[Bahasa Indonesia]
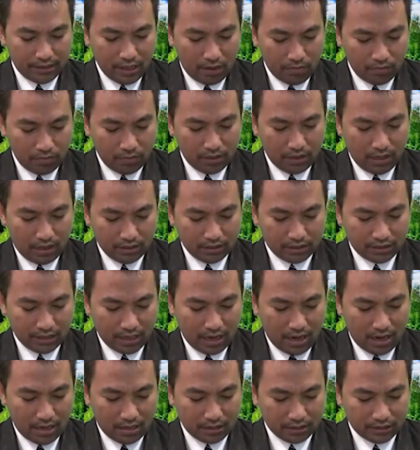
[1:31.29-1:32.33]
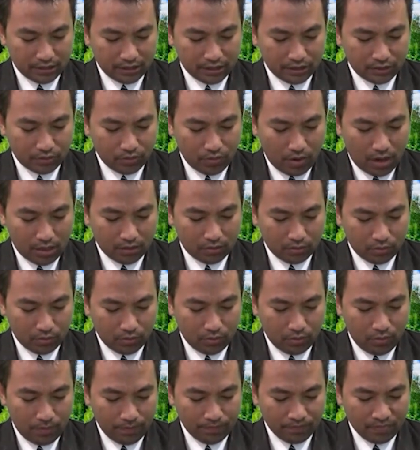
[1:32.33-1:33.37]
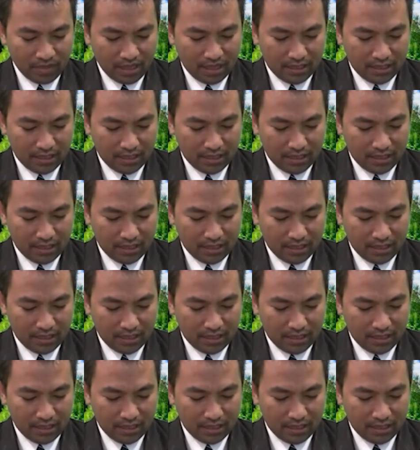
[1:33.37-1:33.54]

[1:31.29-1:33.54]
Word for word: jaminan segala sesuatu